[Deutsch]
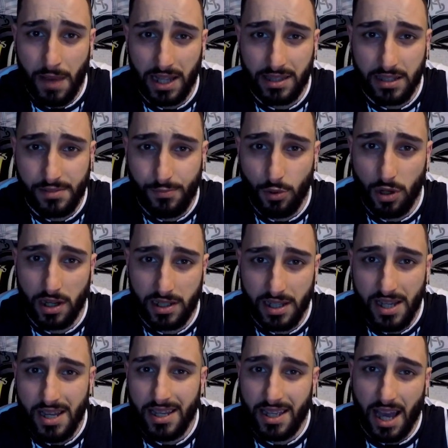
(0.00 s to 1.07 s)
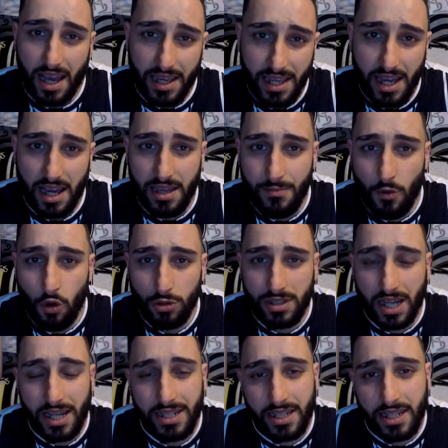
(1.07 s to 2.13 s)
Mattersburg ja eher im
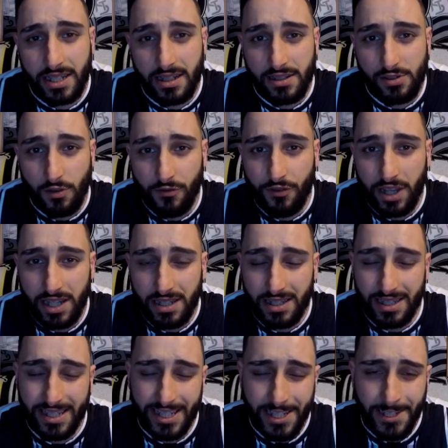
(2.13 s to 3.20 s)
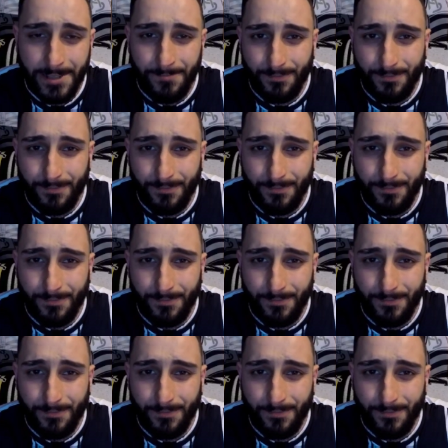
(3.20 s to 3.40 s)
unteren Drittel zu finden,